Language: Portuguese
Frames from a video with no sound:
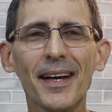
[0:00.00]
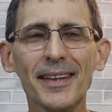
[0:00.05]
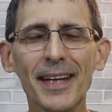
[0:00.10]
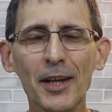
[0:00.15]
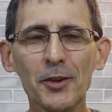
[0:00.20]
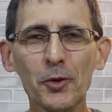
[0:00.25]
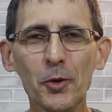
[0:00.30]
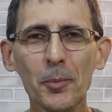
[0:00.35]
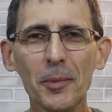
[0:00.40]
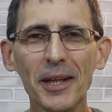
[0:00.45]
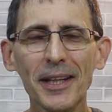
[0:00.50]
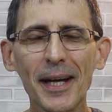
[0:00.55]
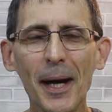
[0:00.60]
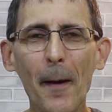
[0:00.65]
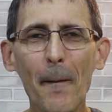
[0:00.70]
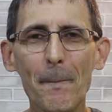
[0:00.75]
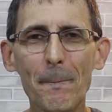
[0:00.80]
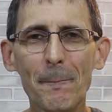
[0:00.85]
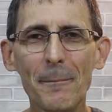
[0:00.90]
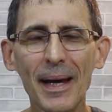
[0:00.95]
E aí,
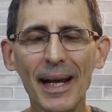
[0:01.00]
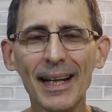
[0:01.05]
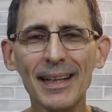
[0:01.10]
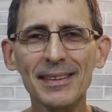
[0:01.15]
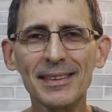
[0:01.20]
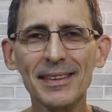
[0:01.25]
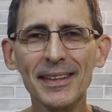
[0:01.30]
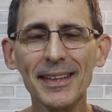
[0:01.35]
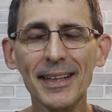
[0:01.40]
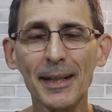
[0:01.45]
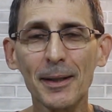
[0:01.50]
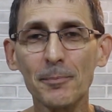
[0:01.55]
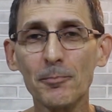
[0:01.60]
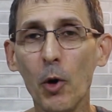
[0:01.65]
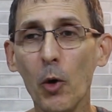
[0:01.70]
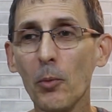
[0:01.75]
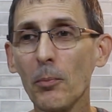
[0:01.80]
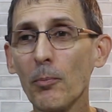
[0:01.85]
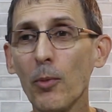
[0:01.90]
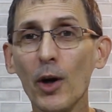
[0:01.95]
turminha, belezinha?
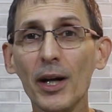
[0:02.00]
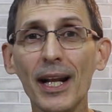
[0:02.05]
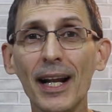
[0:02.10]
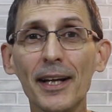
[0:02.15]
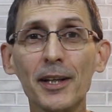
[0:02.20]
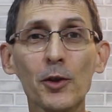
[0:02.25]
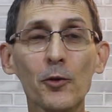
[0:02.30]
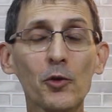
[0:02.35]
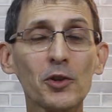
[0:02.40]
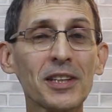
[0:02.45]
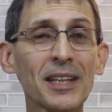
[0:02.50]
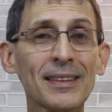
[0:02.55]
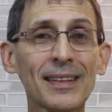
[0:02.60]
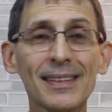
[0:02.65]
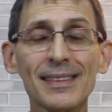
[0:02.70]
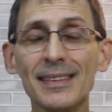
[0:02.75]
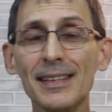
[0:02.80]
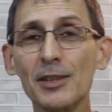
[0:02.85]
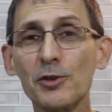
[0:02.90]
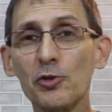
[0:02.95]
Bom, bora lá que eu vou
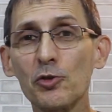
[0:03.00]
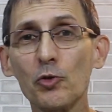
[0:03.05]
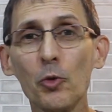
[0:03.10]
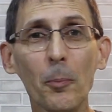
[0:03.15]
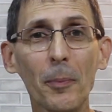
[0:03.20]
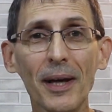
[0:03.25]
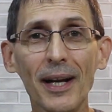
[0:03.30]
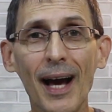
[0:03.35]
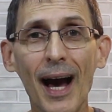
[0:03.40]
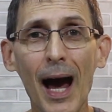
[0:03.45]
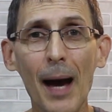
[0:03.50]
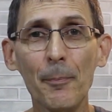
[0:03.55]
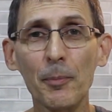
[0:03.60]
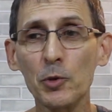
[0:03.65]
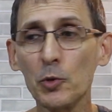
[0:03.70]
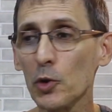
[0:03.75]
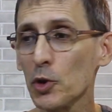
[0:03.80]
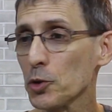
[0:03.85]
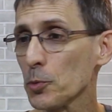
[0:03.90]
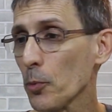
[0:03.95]
tentar ser super
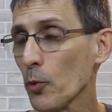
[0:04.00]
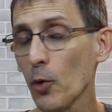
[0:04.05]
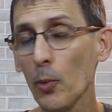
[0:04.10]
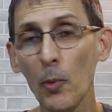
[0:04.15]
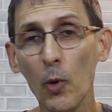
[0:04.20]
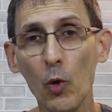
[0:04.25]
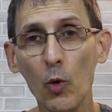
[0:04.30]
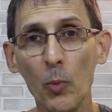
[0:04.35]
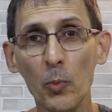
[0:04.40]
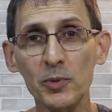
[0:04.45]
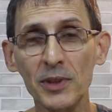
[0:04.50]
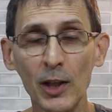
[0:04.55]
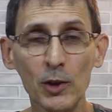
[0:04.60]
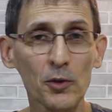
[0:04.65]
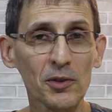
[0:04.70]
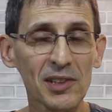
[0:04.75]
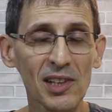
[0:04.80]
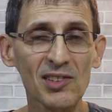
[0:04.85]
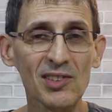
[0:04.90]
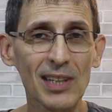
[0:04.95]
rápido hoje, porque o meu
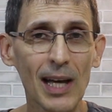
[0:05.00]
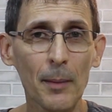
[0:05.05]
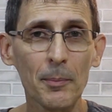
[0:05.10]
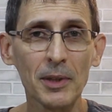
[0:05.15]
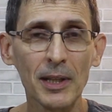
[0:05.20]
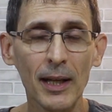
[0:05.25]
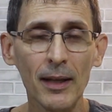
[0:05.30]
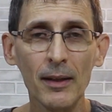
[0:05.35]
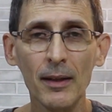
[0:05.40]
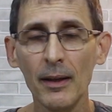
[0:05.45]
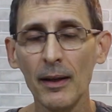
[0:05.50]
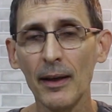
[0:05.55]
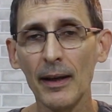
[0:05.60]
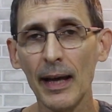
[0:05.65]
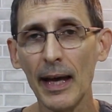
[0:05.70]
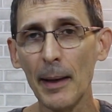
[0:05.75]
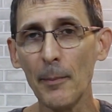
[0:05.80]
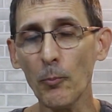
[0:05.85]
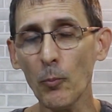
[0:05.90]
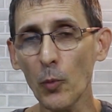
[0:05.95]
computador, você sabe, né?
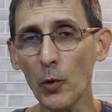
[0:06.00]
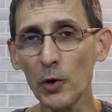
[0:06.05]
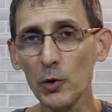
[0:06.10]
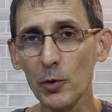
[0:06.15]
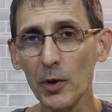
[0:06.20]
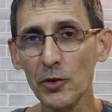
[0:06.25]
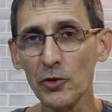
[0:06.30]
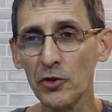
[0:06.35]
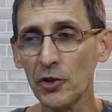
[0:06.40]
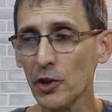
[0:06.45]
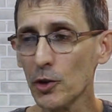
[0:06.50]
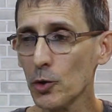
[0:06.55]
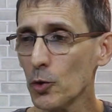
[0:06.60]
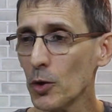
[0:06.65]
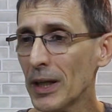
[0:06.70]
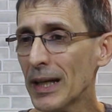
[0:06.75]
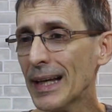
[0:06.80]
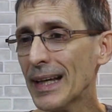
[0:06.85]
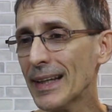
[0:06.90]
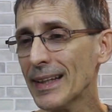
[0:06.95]
É muito
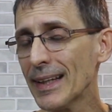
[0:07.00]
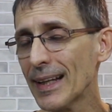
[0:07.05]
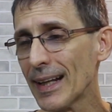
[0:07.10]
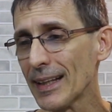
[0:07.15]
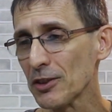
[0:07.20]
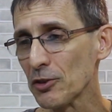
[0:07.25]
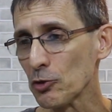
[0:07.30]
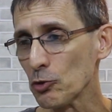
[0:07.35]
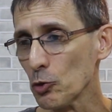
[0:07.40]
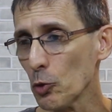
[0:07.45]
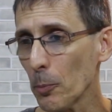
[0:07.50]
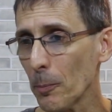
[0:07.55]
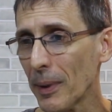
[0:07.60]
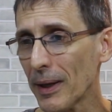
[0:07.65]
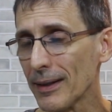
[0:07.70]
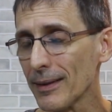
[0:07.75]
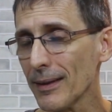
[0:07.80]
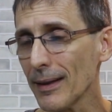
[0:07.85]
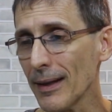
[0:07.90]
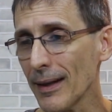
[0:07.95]
antigo e ele é
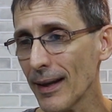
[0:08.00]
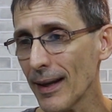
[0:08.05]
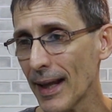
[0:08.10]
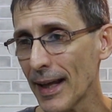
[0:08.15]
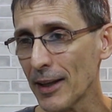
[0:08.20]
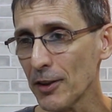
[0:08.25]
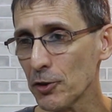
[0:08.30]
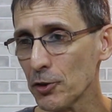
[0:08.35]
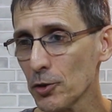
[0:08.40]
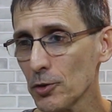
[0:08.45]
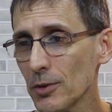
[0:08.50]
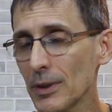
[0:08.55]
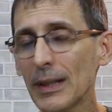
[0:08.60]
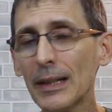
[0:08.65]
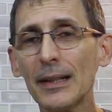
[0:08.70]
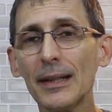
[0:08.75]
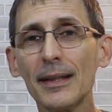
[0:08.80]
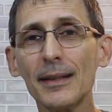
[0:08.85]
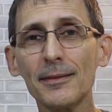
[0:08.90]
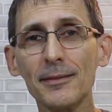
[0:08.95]
super lento,
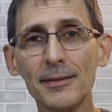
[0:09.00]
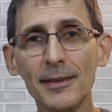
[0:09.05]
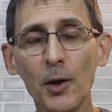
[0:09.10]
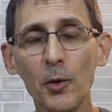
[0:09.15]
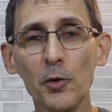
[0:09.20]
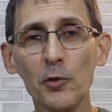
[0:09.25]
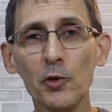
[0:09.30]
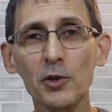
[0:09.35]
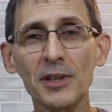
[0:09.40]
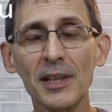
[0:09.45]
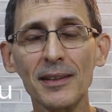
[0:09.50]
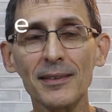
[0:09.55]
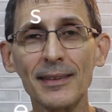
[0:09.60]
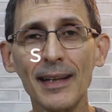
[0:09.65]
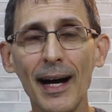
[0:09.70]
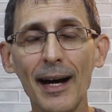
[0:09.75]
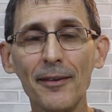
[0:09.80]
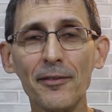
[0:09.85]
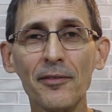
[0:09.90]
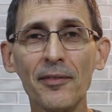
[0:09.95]
então eu vou
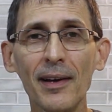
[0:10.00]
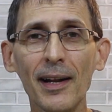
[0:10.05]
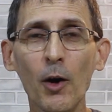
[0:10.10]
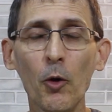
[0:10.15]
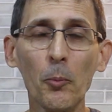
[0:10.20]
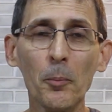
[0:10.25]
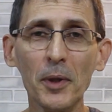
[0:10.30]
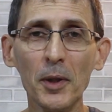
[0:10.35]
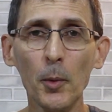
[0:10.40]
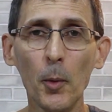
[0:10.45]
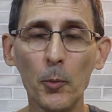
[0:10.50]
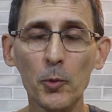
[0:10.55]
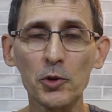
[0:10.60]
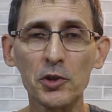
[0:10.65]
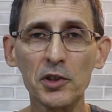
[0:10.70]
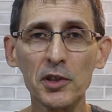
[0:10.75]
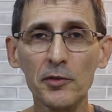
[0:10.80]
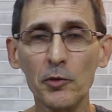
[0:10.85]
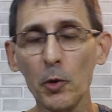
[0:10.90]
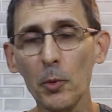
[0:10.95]
tentar falar o mínimo
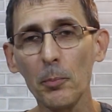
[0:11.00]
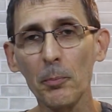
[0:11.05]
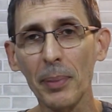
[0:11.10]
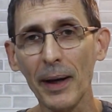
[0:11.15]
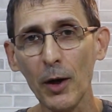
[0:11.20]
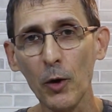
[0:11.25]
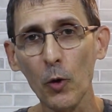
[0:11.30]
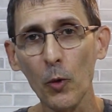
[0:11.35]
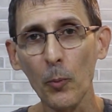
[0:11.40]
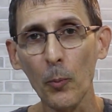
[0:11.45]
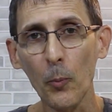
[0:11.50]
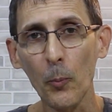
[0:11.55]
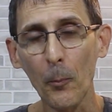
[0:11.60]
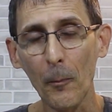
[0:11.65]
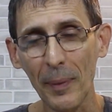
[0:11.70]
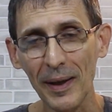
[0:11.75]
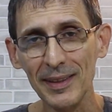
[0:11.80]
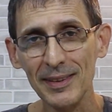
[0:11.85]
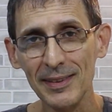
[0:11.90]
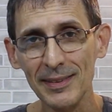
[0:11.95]
possível para
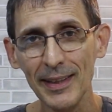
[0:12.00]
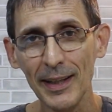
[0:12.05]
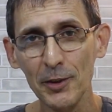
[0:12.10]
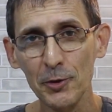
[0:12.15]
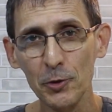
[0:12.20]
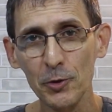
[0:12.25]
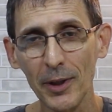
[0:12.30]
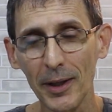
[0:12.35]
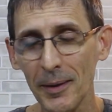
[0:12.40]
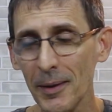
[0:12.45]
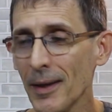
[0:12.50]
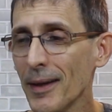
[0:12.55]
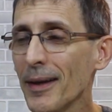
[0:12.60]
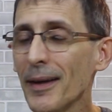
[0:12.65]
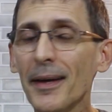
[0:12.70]
compensar isso daí.